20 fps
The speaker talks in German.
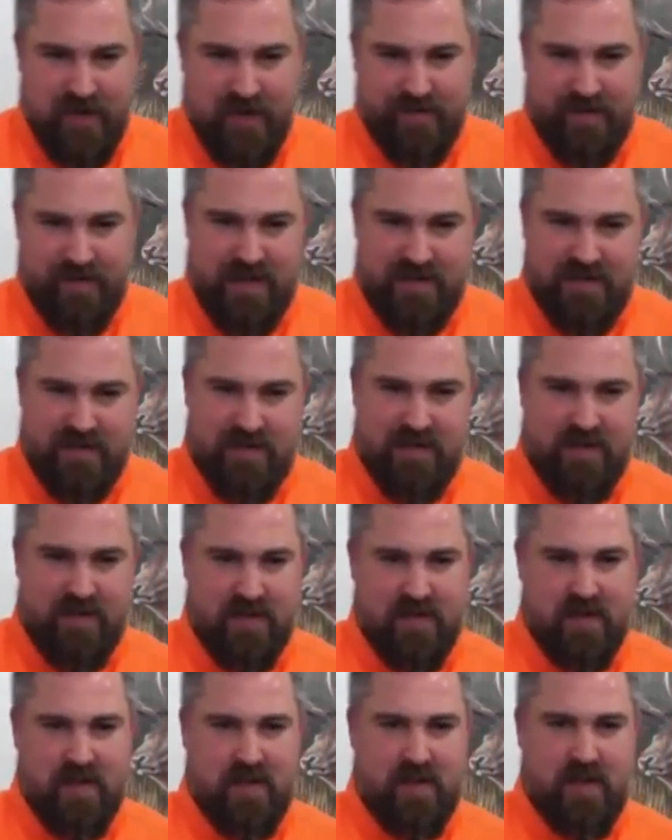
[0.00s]
fertig.
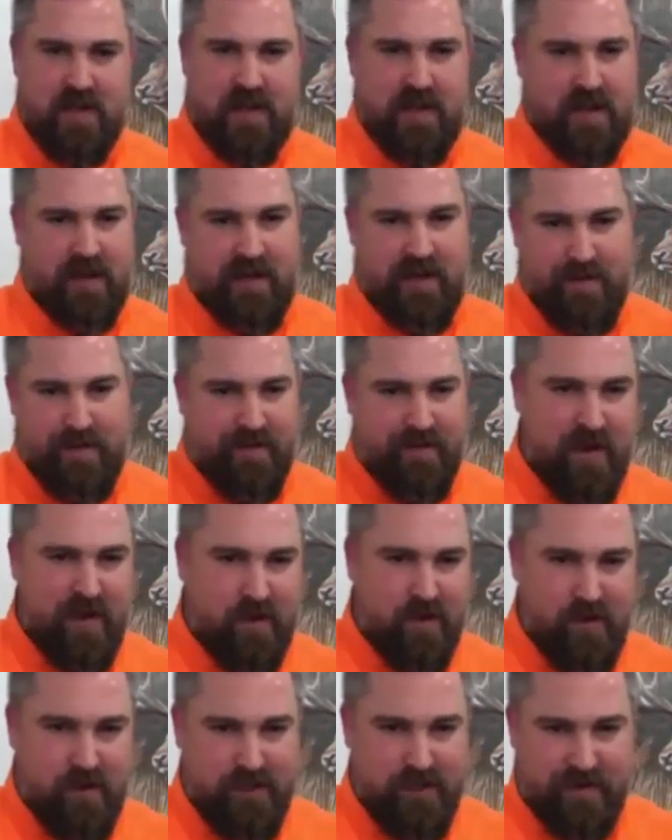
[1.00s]
In dem Fall
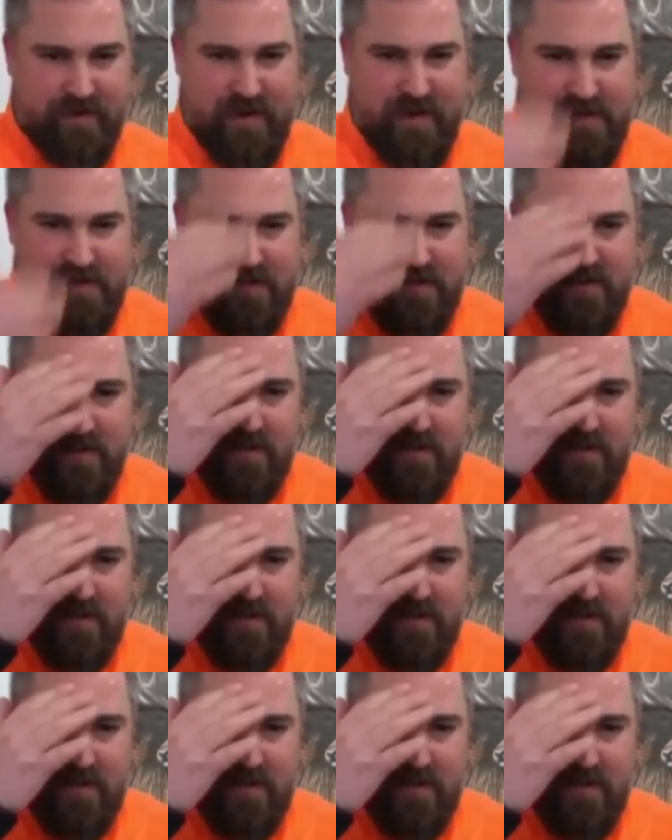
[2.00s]
logischerweise